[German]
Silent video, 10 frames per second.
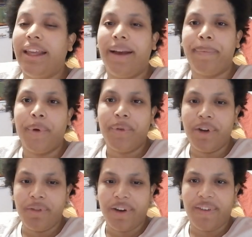Ja, auf
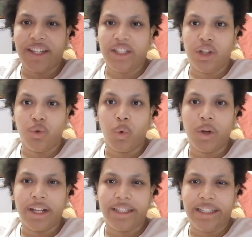jeden Fall war es dann
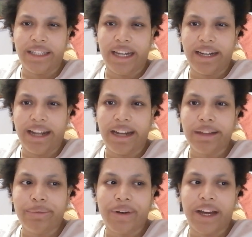so, dass ich dann
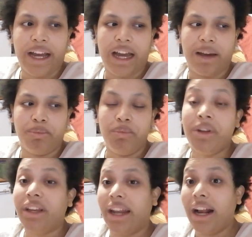angefangen habe,
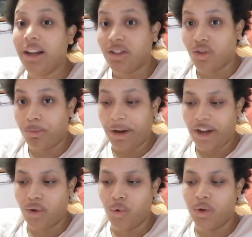mir Gedanken zu
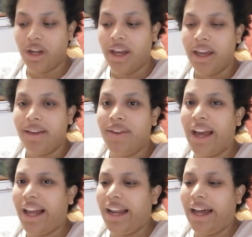machen und
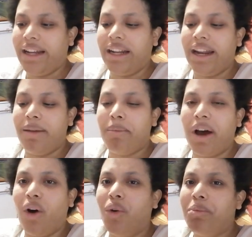wie alle anderen eben
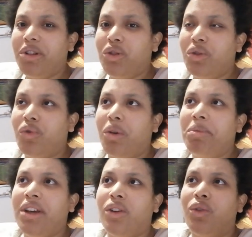auch mich zu
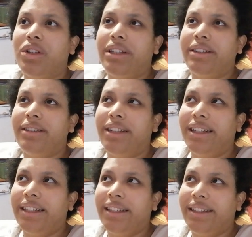informieren. Und
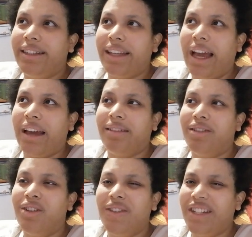ja,
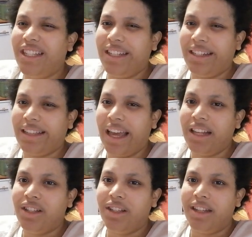irgendwie ist dieses
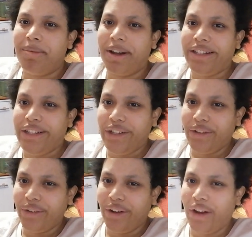Geldsystem an
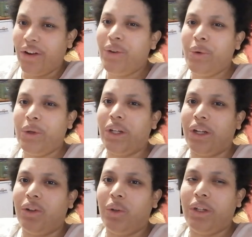sich
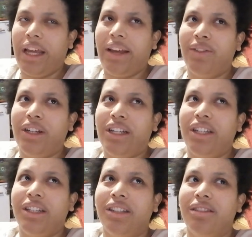ernüchternd und
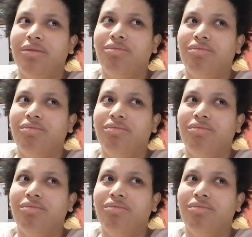wirklich